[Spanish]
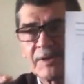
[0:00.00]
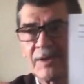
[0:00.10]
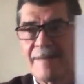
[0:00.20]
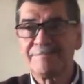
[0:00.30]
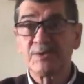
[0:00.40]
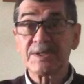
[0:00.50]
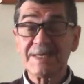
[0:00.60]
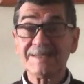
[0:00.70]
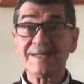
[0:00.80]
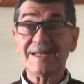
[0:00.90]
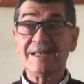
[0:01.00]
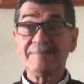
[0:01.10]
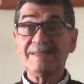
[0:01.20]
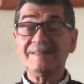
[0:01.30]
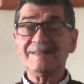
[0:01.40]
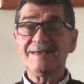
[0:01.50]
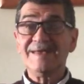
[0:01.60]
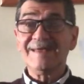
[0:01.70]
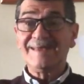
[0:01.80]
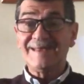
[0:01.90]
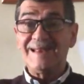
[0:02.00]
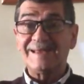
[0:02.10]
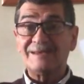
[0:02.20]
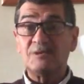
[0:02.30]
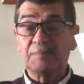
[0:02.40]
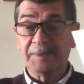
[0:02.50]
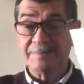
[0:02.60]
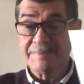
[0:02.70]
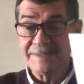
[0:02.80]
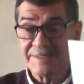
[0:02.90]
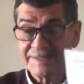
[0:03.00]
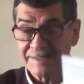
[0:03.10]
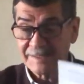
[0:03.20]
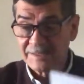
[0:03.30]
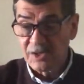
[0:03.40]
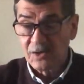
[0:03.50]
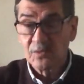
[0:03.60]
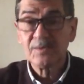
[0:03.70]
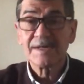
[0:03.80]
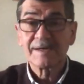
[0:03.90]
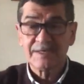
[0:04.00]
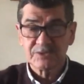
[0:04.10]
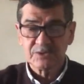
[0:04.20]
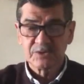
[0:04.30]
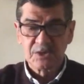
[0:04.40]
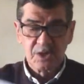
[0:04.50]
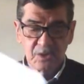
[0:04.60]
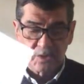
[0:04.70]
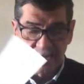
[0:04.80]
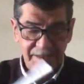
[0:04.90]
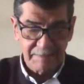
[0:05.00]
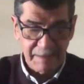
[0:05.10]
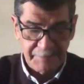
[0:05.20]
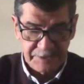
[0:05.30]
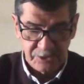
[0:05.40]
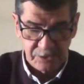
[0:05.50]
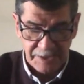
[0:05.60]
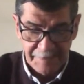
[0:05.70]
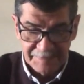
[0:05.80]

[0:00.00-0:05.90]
pero la ampolleta, la mente, es la que nos permite tener una relación con las demás personas.